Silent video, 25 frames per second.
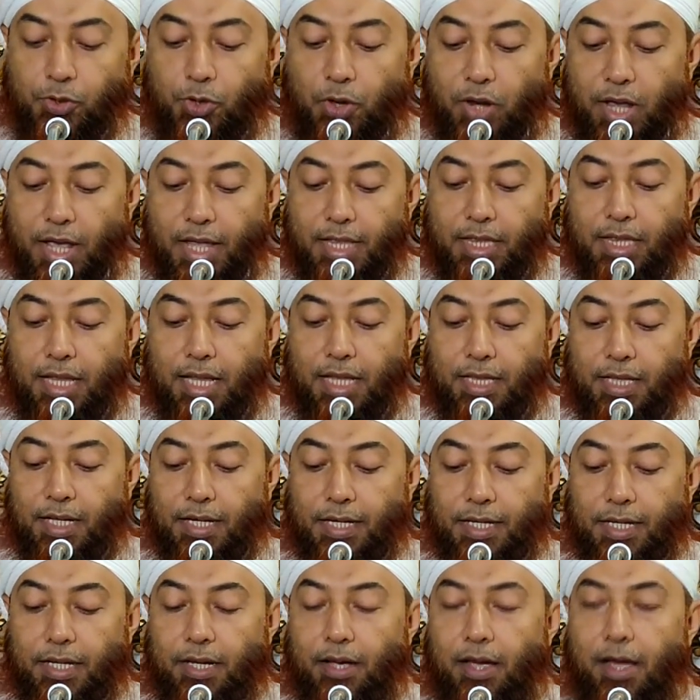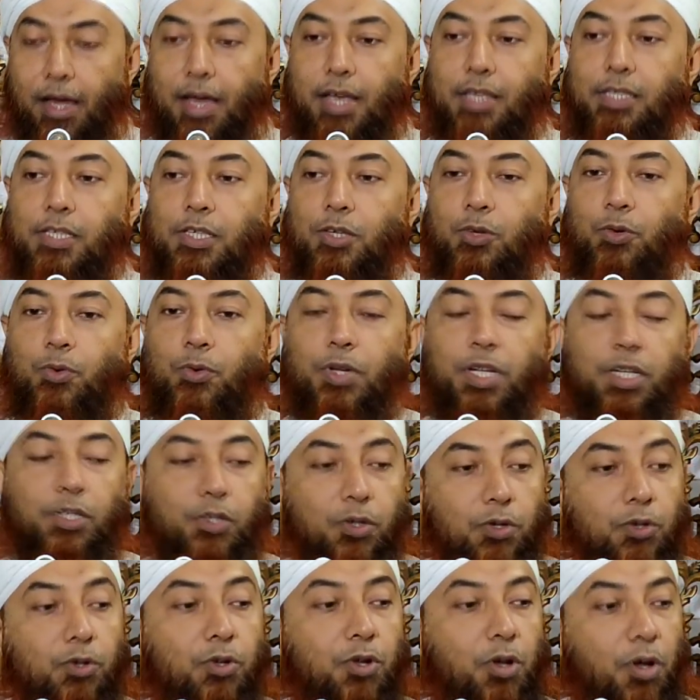সলাৎ না থাকলে খাসেরুন
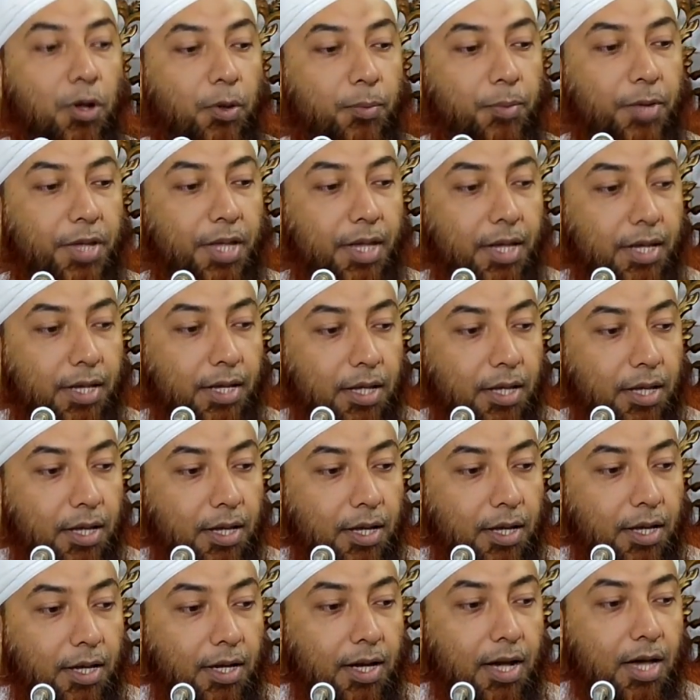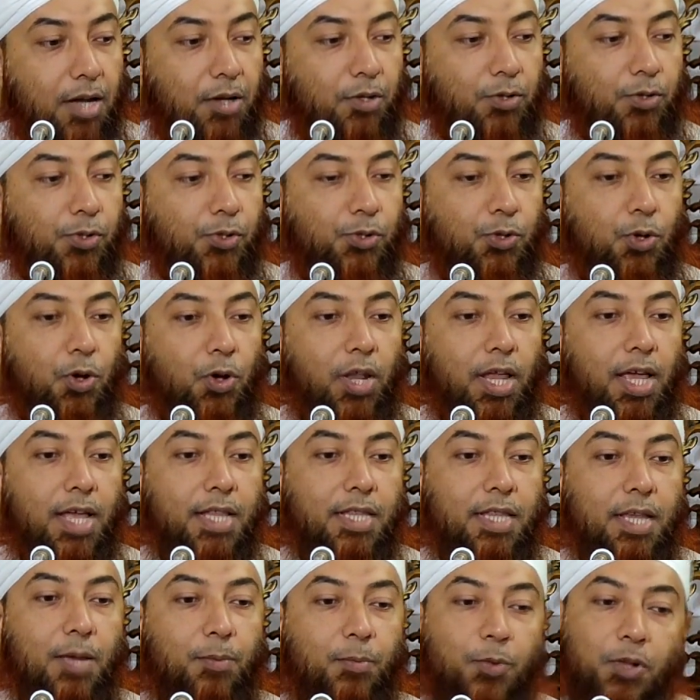এজন্য হবে কারণ
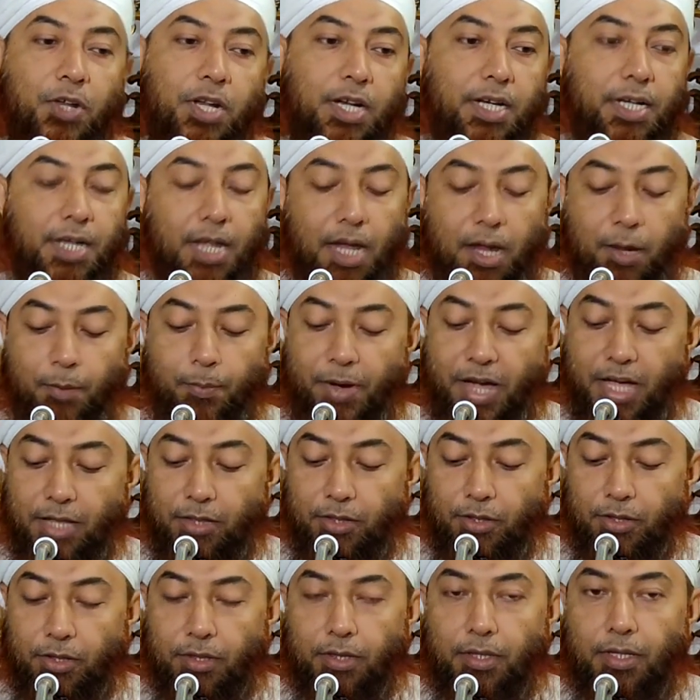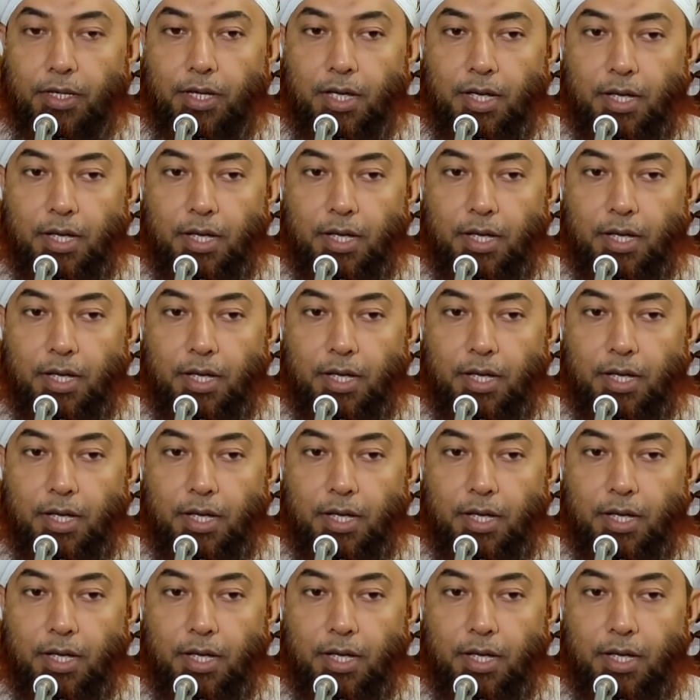সলাৎ এমন একটা আবাদত